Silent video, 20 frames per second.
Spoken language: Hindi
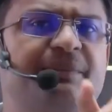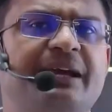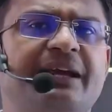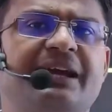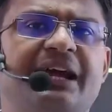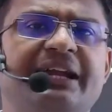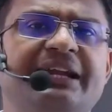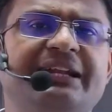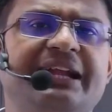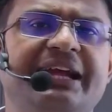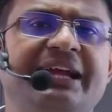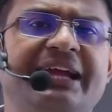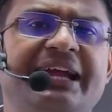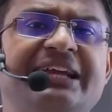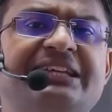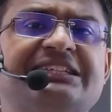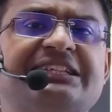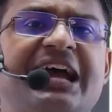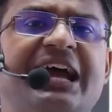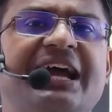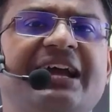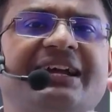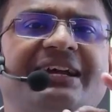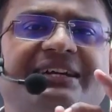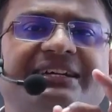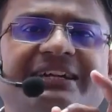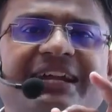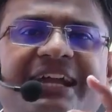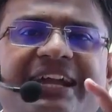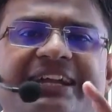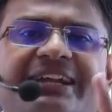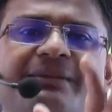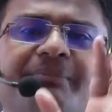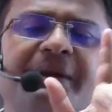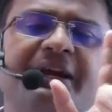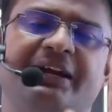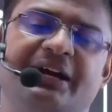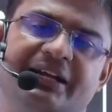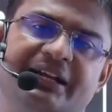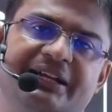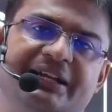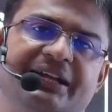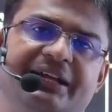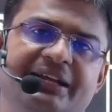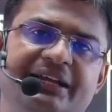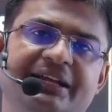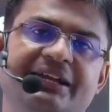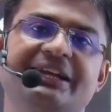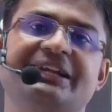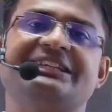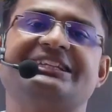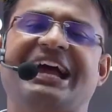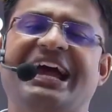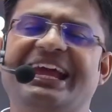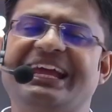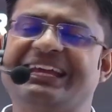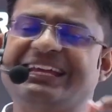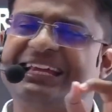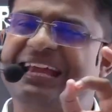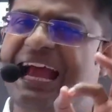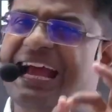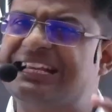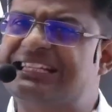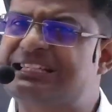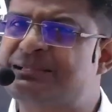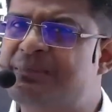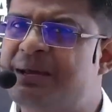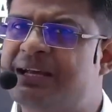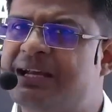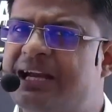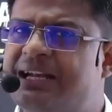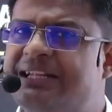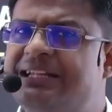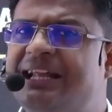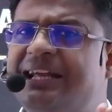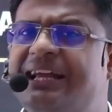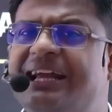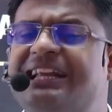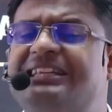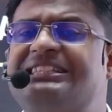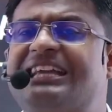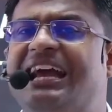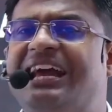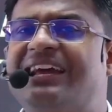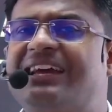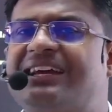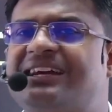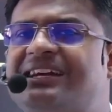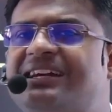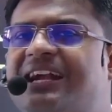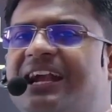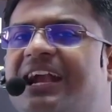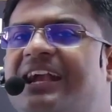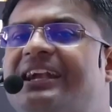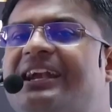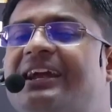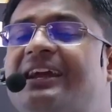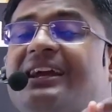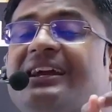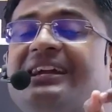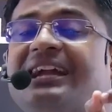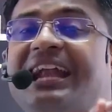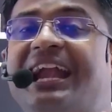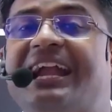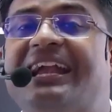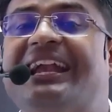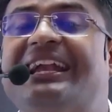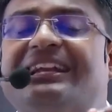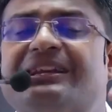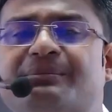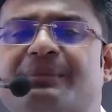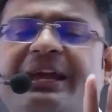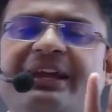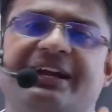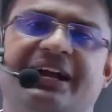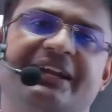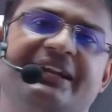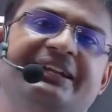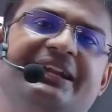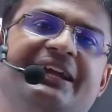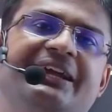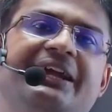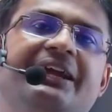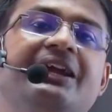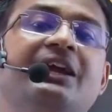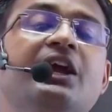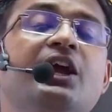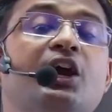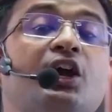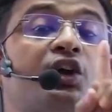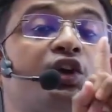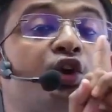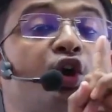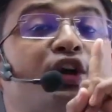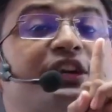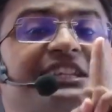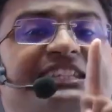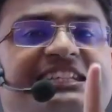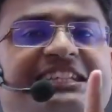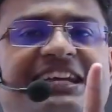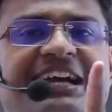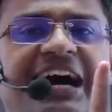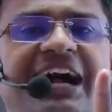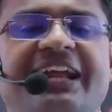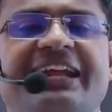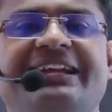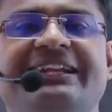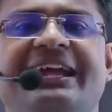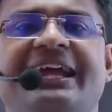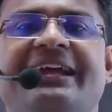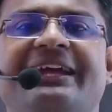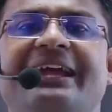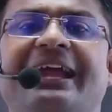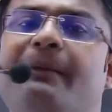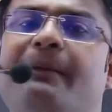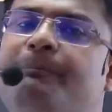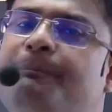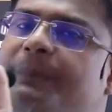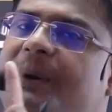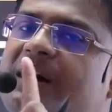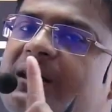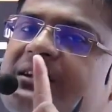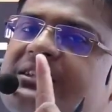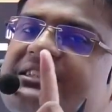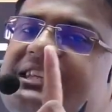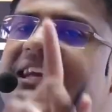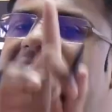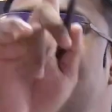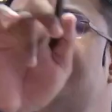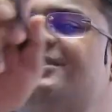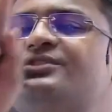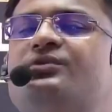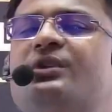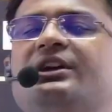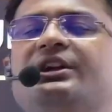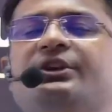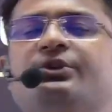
खरीदेंगे चाहे क्रेडिट में खरीदेंगे चाहे कैश में खरीदेंगे चाहे क्रेडिट में खरीदेंगे गुड्स खरीदेंगे परचेजेज वर्ड यूज